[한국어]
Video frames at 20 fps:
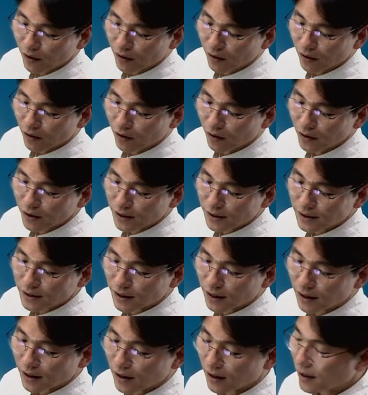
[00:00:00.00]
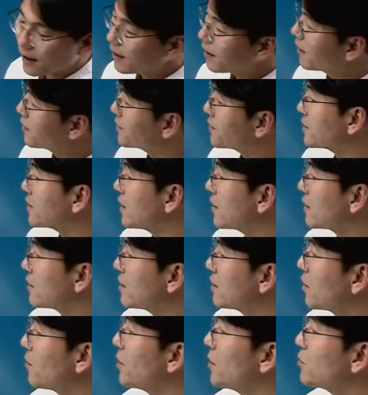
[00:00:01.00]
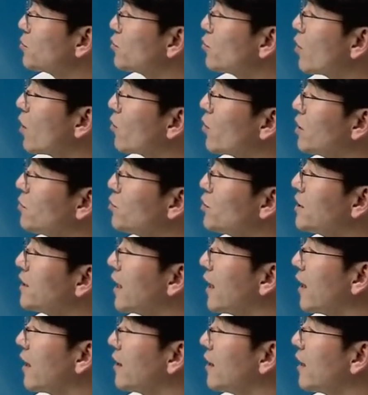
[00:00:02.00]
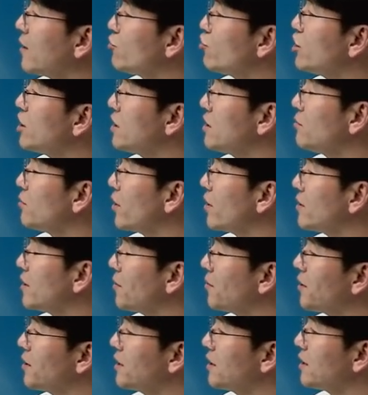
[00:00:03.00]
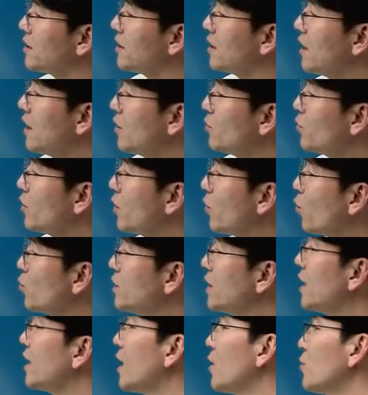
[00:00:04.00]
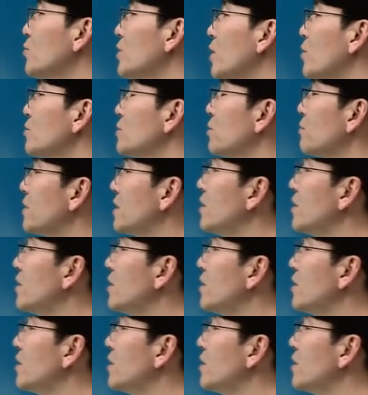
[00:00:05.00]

어 이제 그럼에도 불구하고 이 문제의 취지는 뭐였냐면은 우리 교재 에 나온 대로 좀